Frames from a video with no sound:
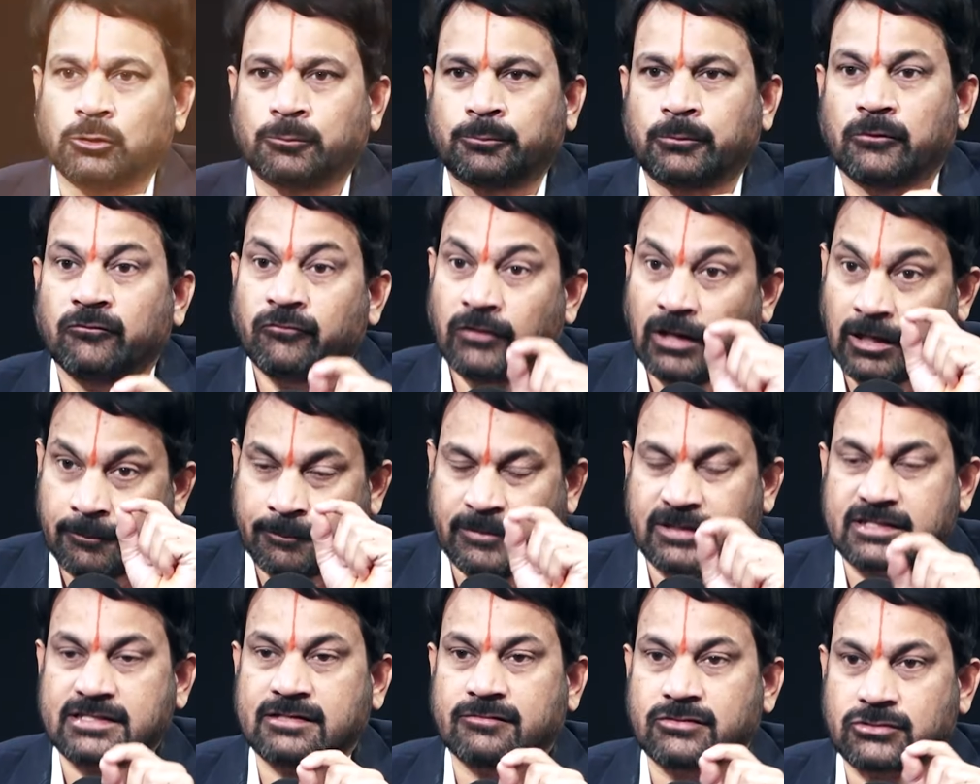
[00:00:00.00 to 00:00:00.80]
గ్రూప్
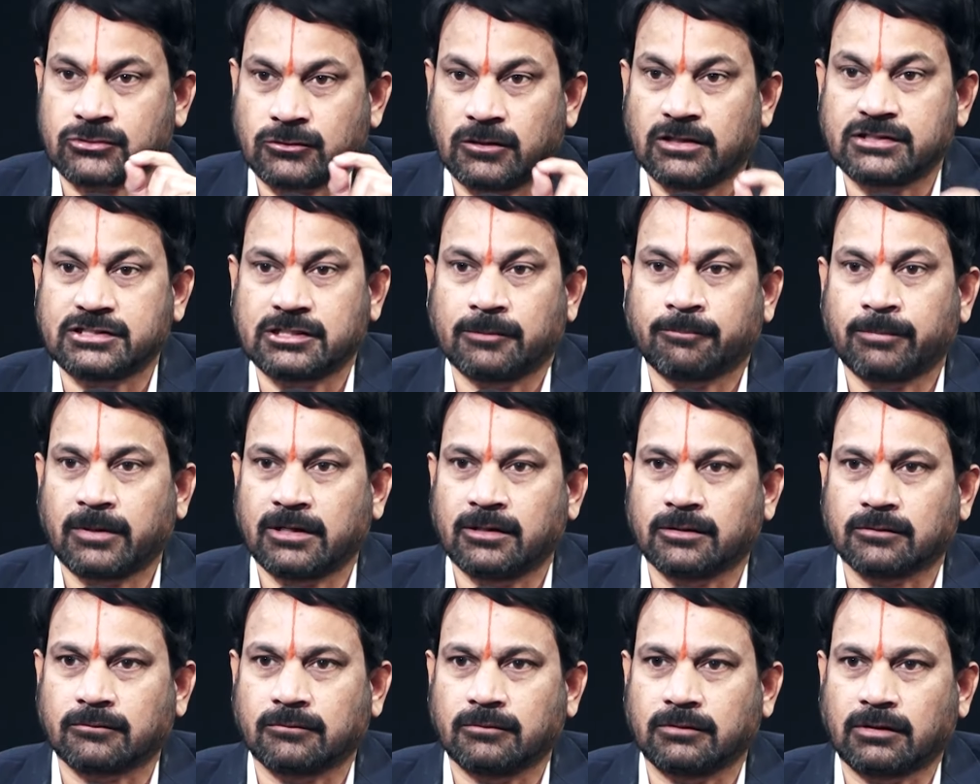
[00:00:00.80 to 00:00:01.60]
వ్యాపార సంస్థలో
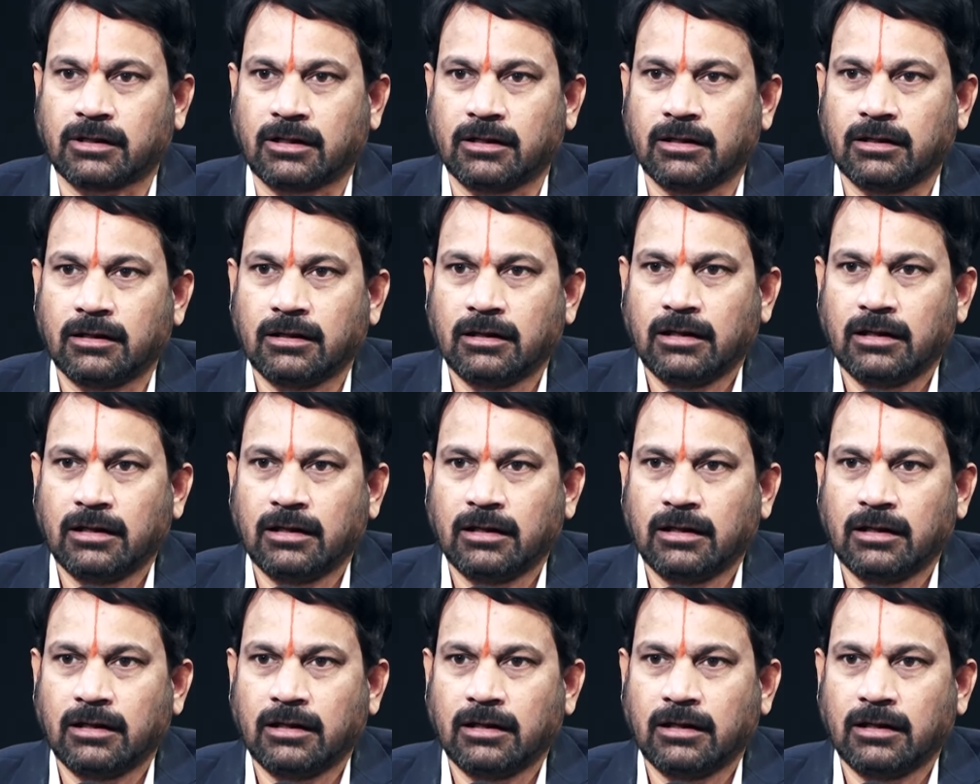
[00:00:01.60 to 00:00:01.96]
చెప్పాలనుకుంటే